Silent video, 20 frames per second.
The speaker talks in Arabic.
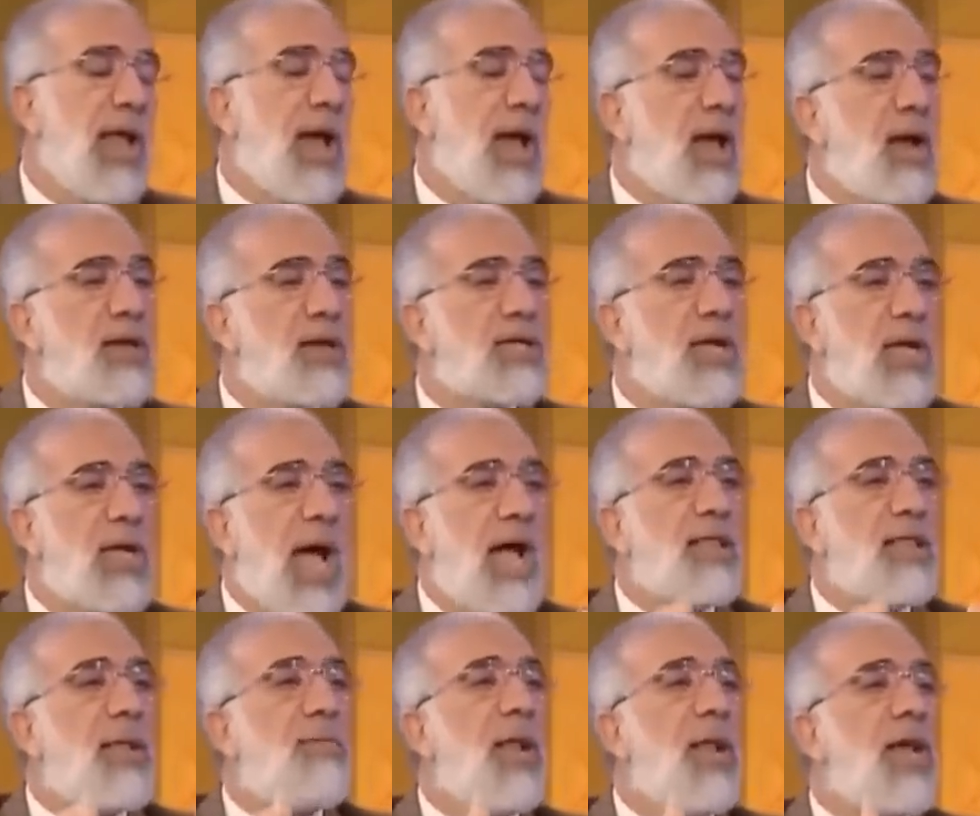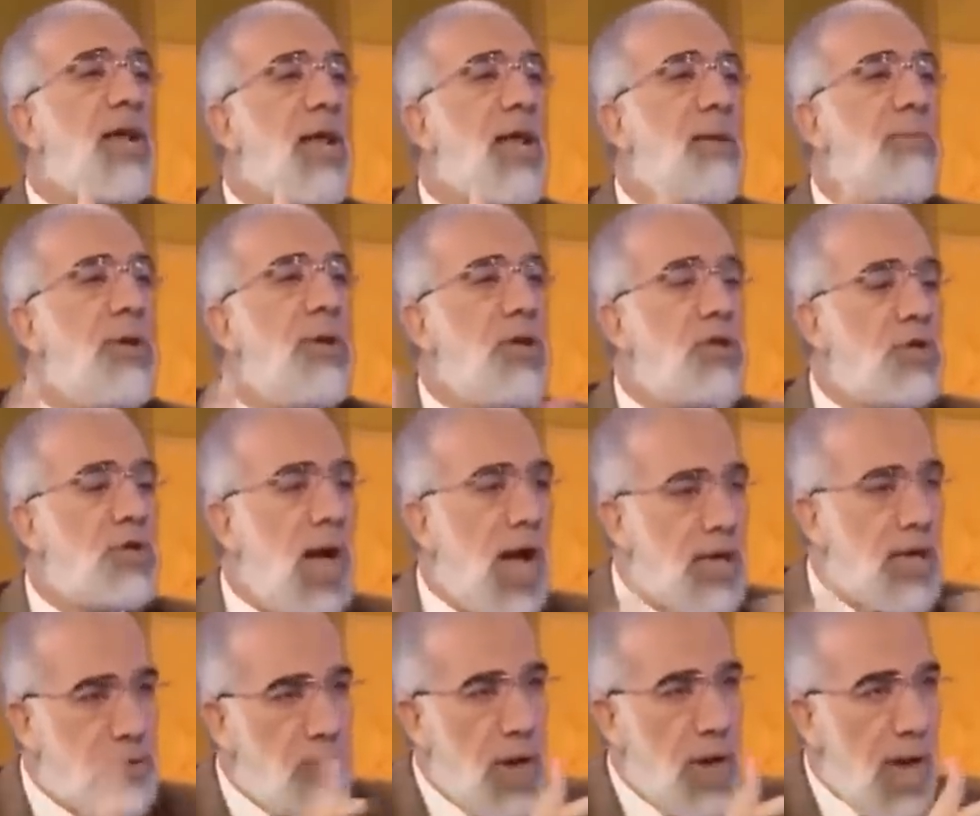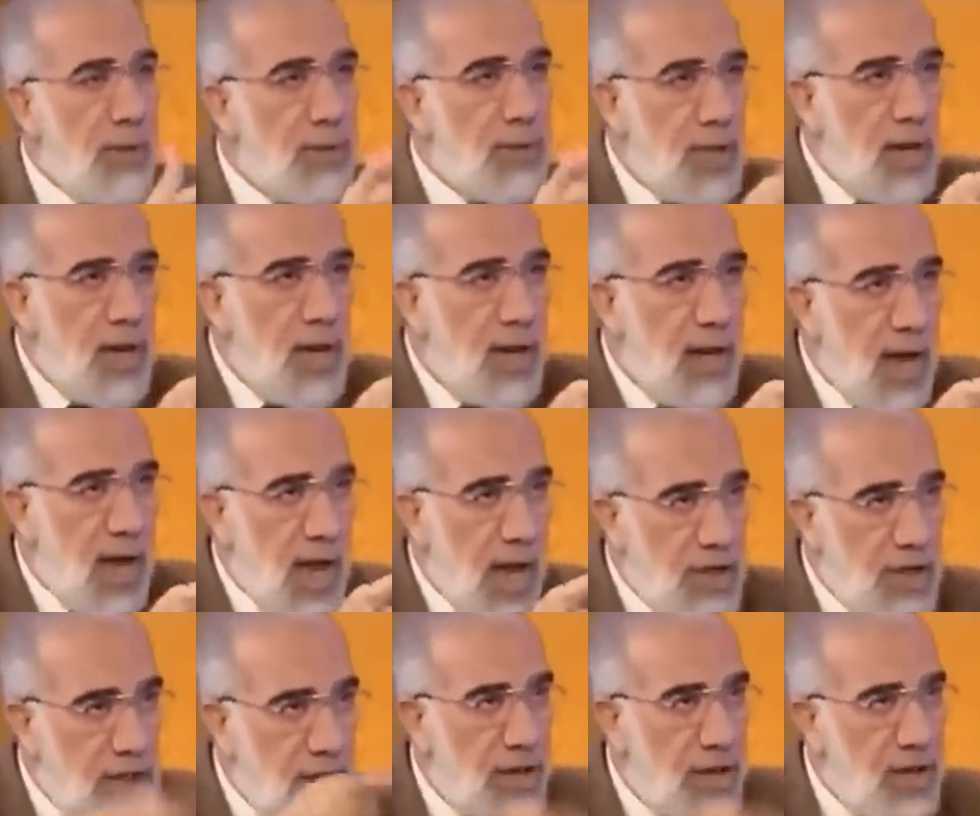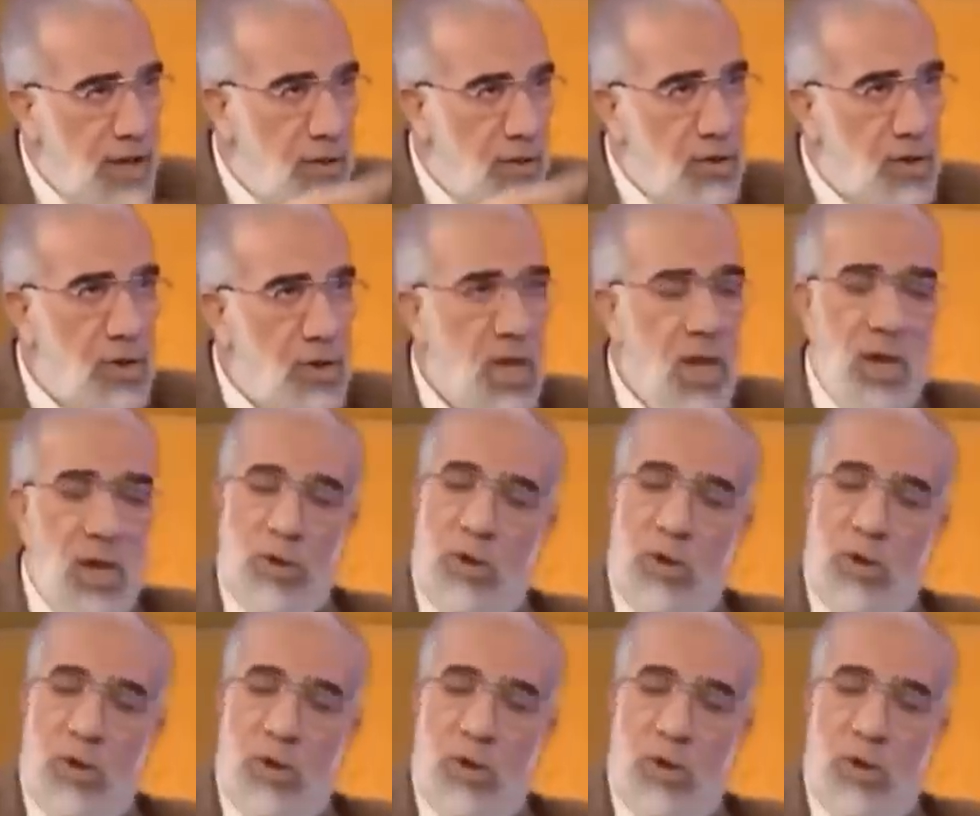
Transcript: خلاص حتى الملائكه لما يجي يحاسبوا العبد اللي هيجدد يقول